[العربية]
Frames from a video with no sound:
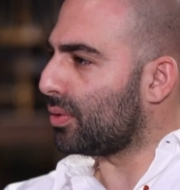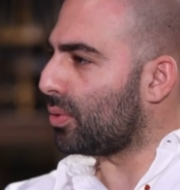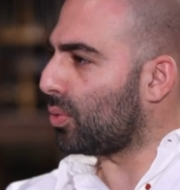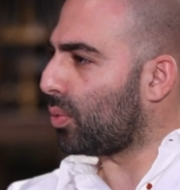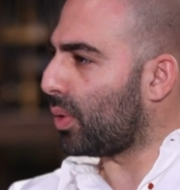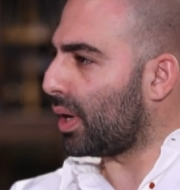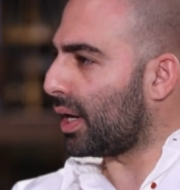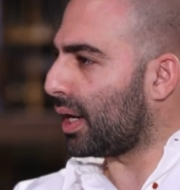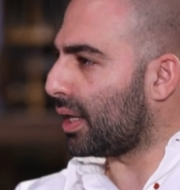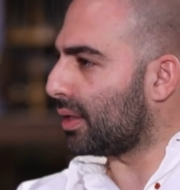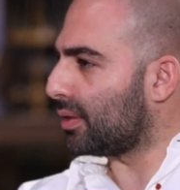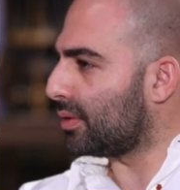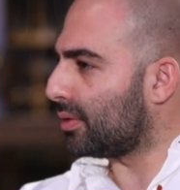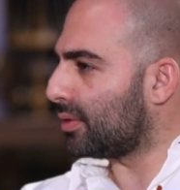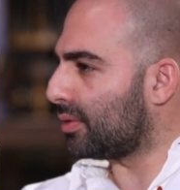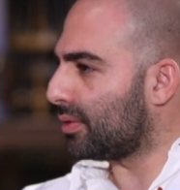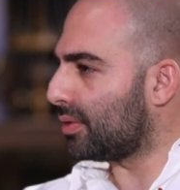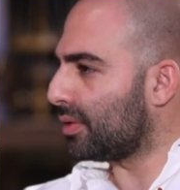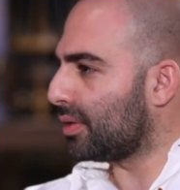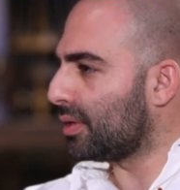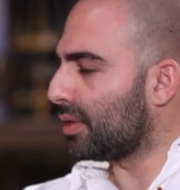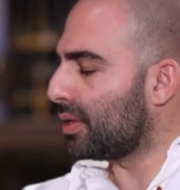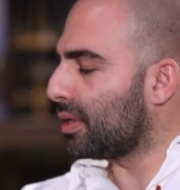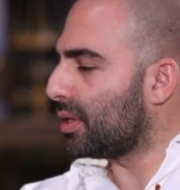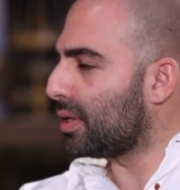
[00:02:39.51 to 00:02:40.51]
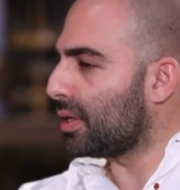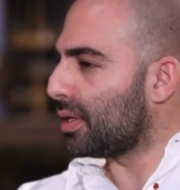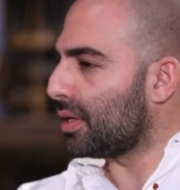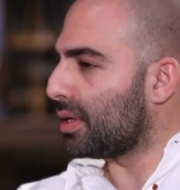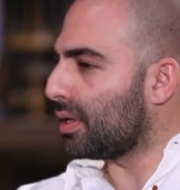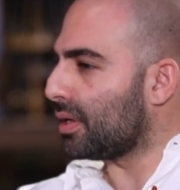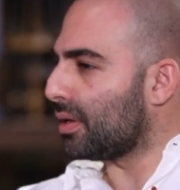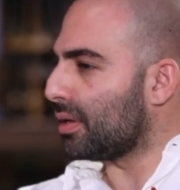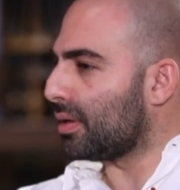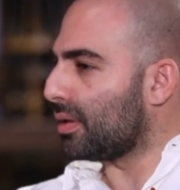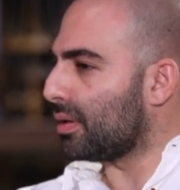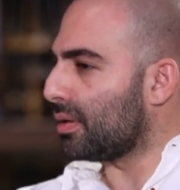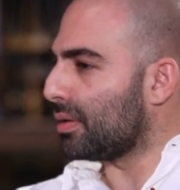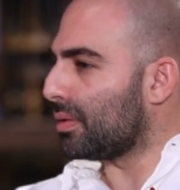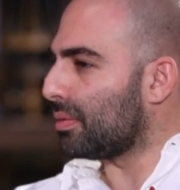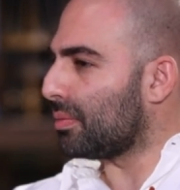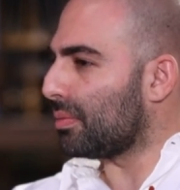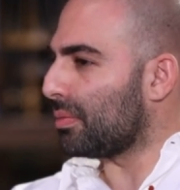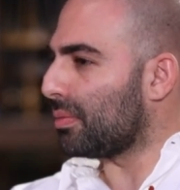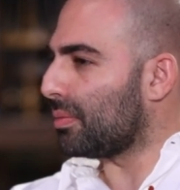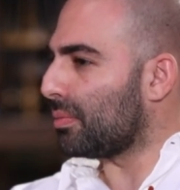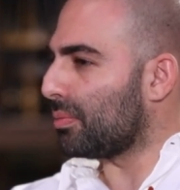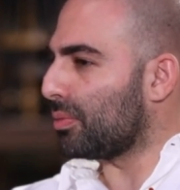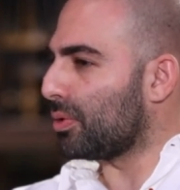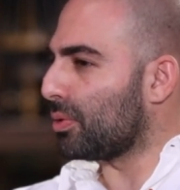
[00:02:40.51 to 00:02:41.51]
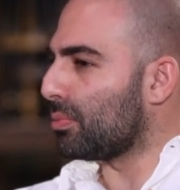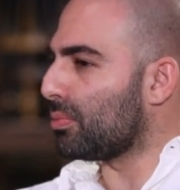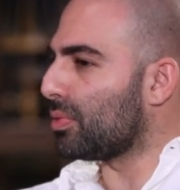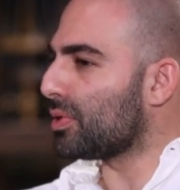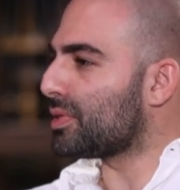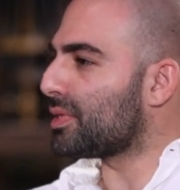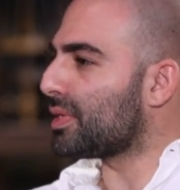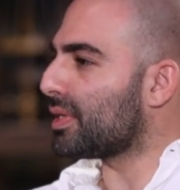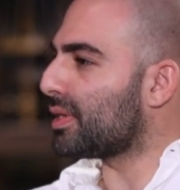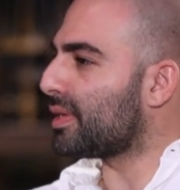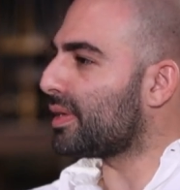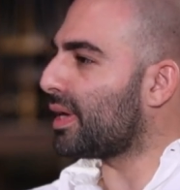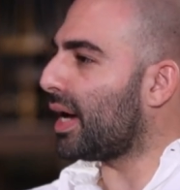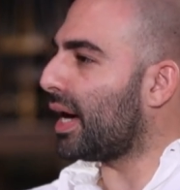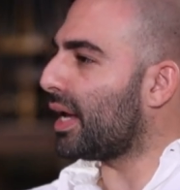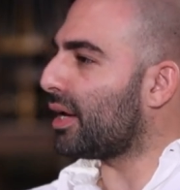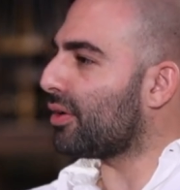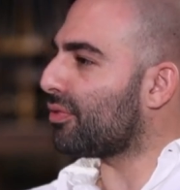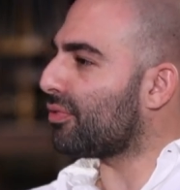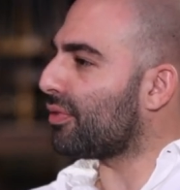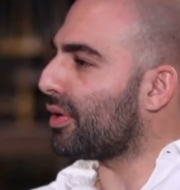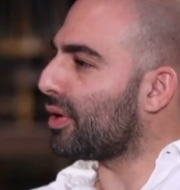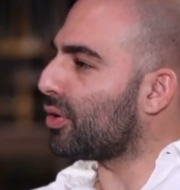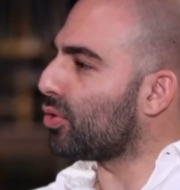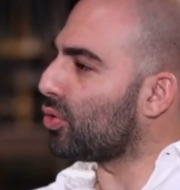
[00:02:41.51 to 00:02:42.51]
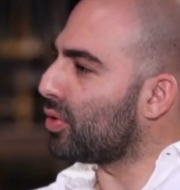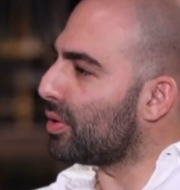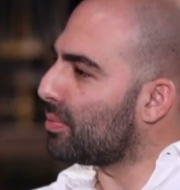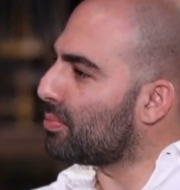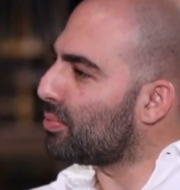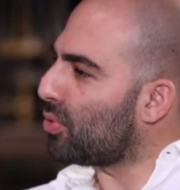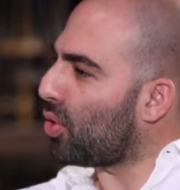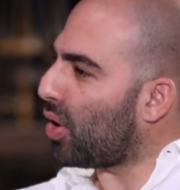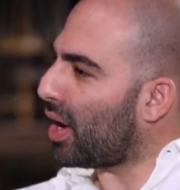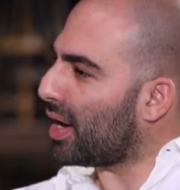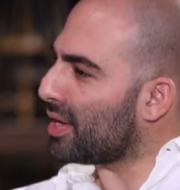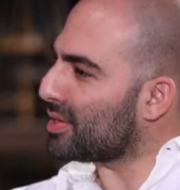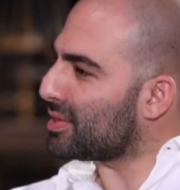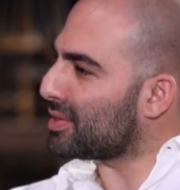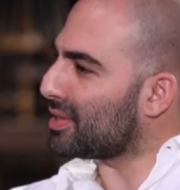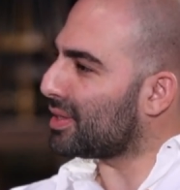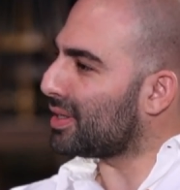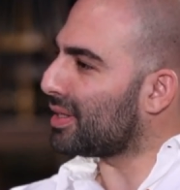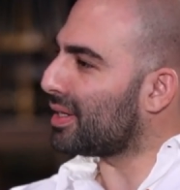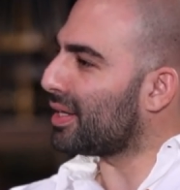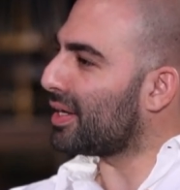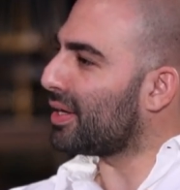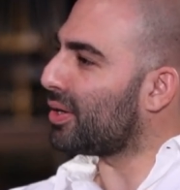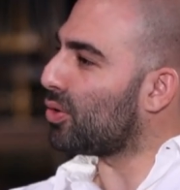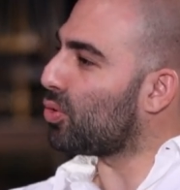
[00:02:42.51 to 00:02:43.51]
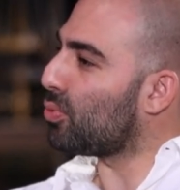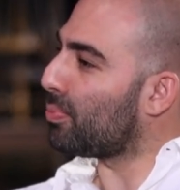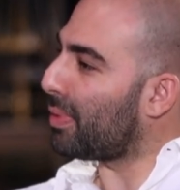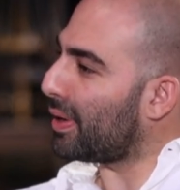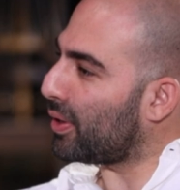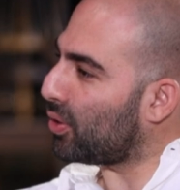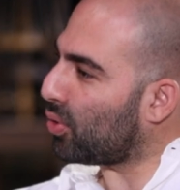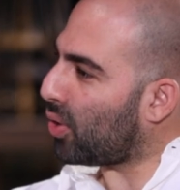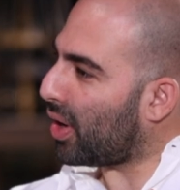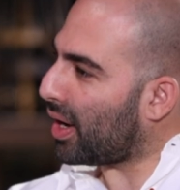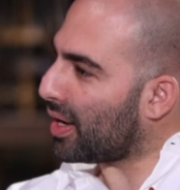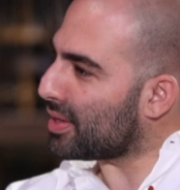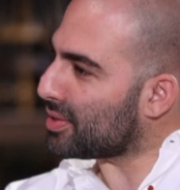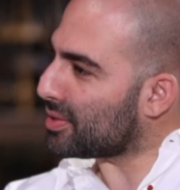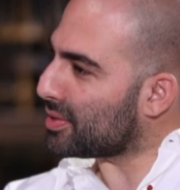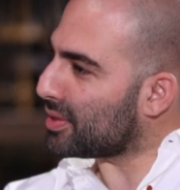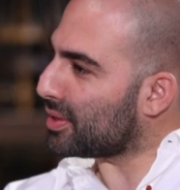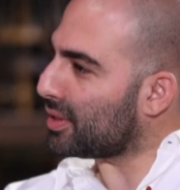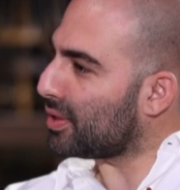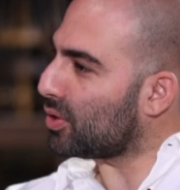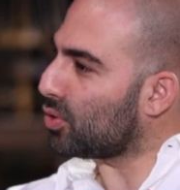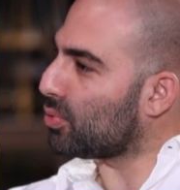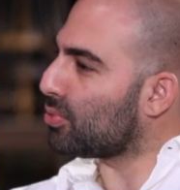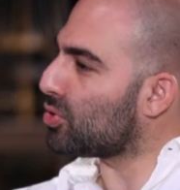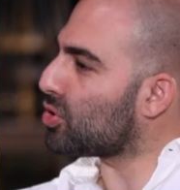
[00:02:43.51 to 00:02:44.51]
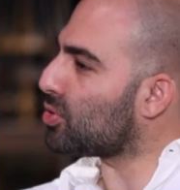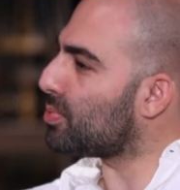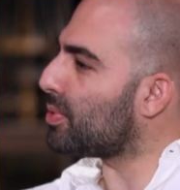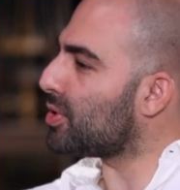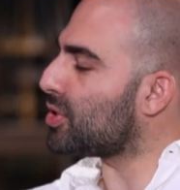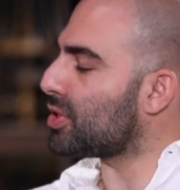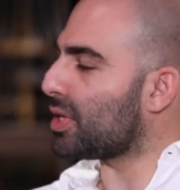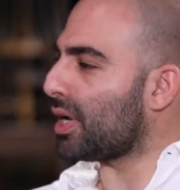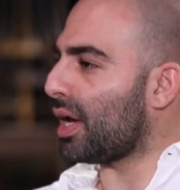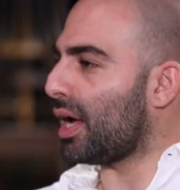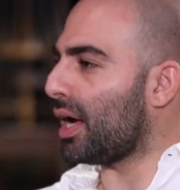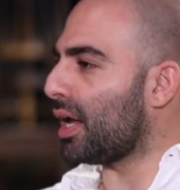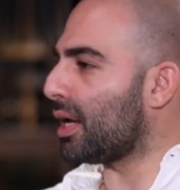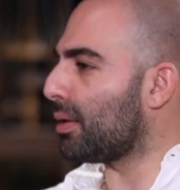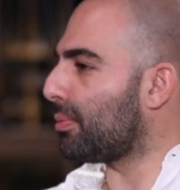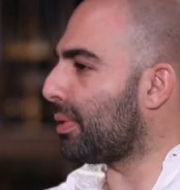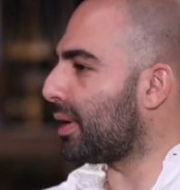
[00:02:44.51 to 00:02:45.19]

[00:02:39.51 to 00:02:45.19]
ولد آه، بينبسط يعرف انه امه حزينه وبيه حزين ومش ماشي الحال